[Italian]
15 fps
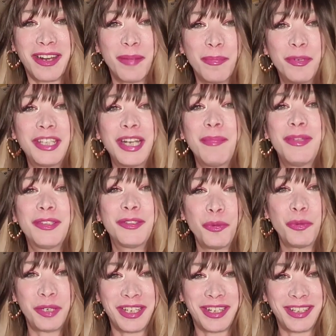potrebbe
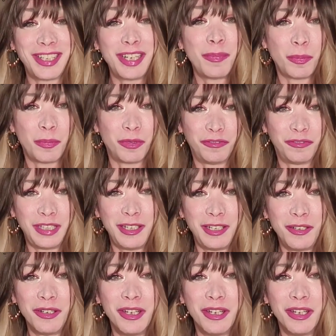scoprire se il proprio figlio